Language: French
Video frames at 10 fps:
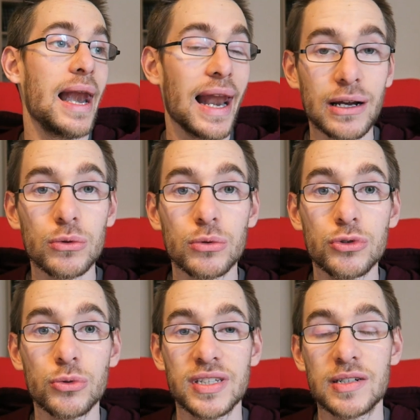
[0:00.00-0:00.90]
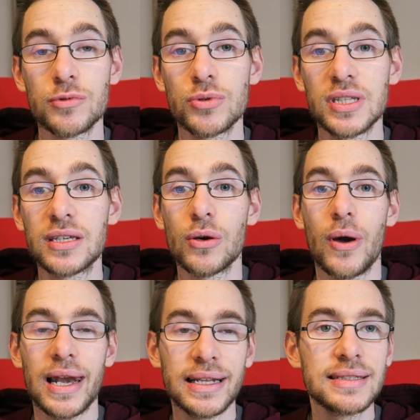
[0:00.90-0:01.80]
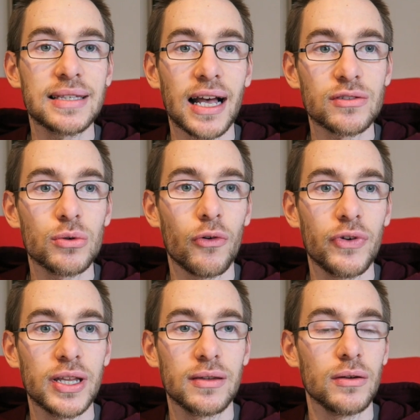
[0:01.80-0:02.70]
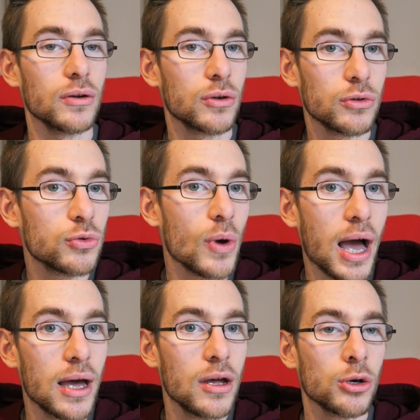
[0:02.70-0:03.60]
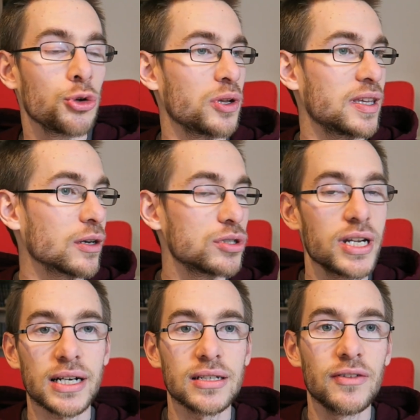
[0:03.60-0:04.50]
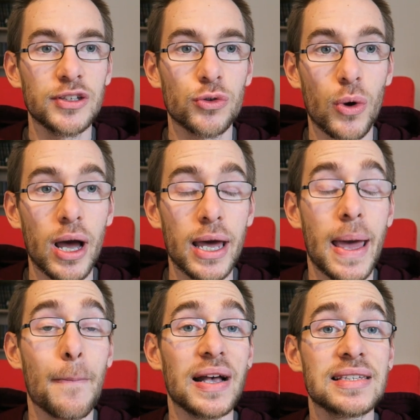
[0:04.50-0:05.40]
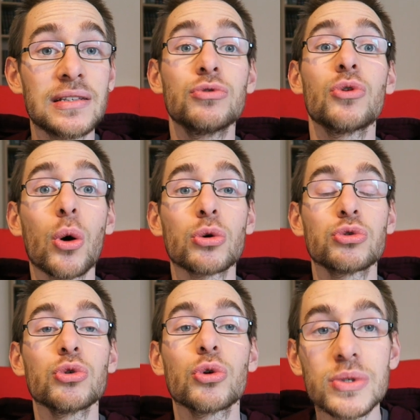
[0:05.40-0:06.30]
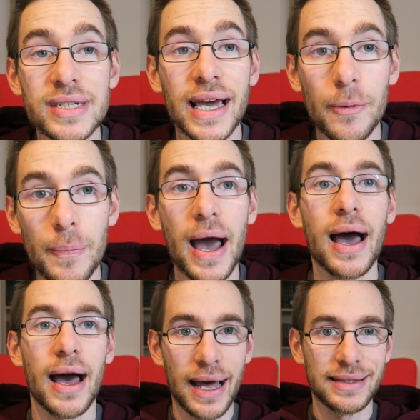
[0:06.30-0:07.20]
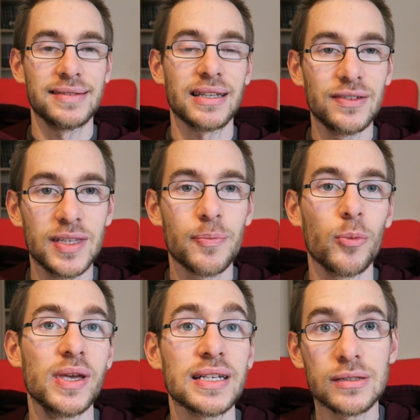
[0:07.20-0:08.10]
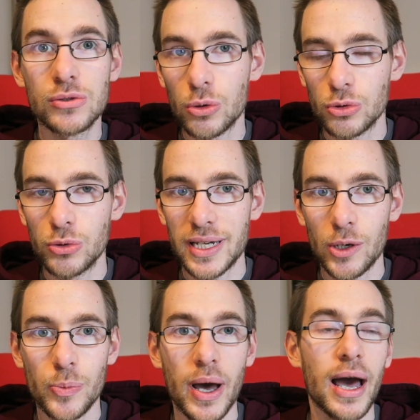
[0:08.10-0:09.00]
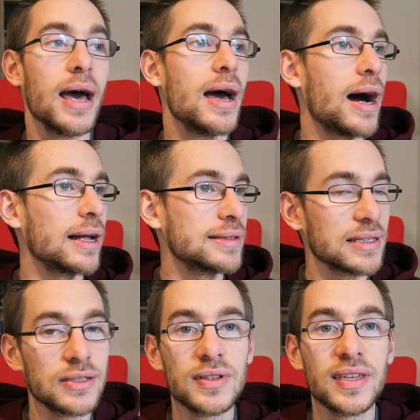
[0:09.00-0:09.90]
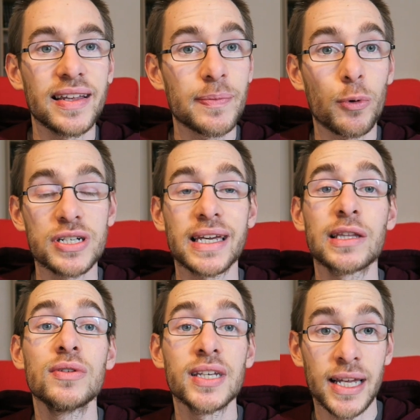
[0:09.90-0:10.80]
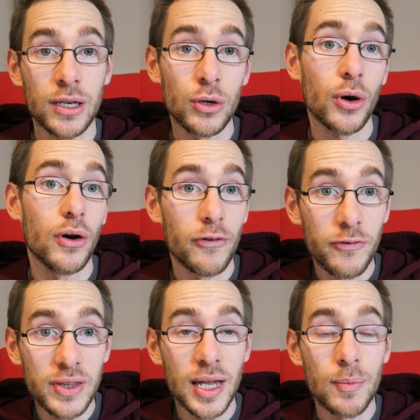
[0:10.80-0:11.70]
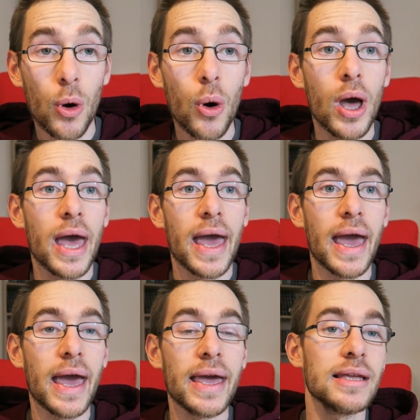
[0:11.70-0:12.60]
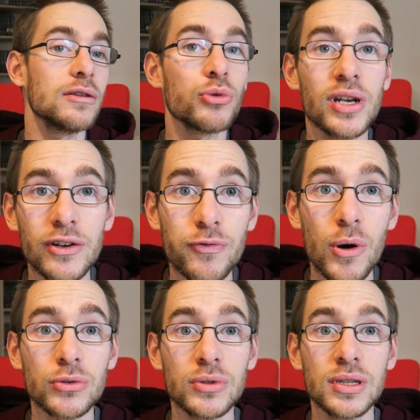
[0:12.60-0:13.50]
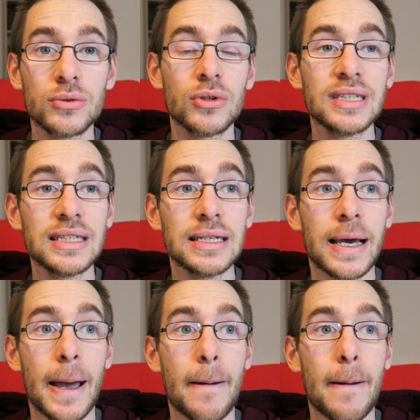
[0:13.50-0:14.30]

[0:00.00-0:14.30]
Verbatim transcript: la conclusion, c'est que je me suis dit que les distractions en fait que tu as, que ce soit tes recherches, Netflix ou quoi, ben, c'est du temps que tu ne consacres pas à tes activités premières, c'est du temps que tu ne consacres pas à tes activités, à tes projets qui te tiennent à cœur euh, finalement. Et toutes les fois où tu, te dis